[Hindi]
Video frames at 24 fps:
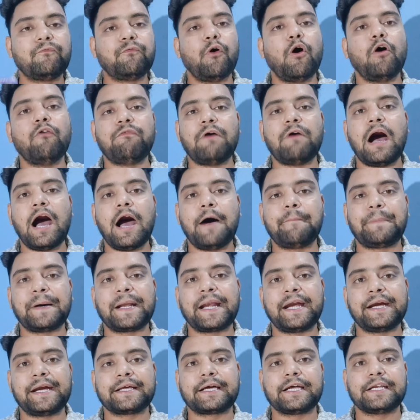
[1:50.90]
वो वहां
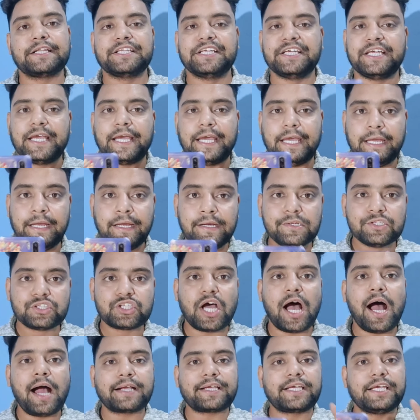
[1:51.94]
पर ऐड करनी है
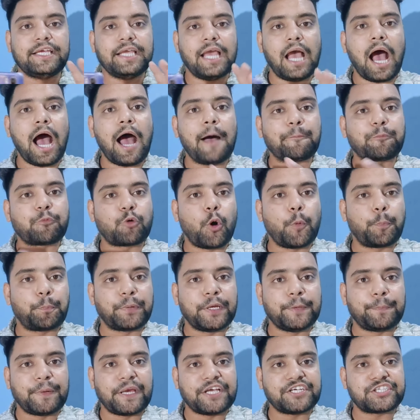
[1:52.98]
ताकि आप
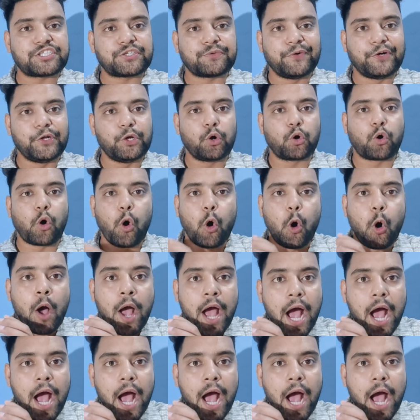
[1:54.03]
कॉपी पेस्ट वीडियो को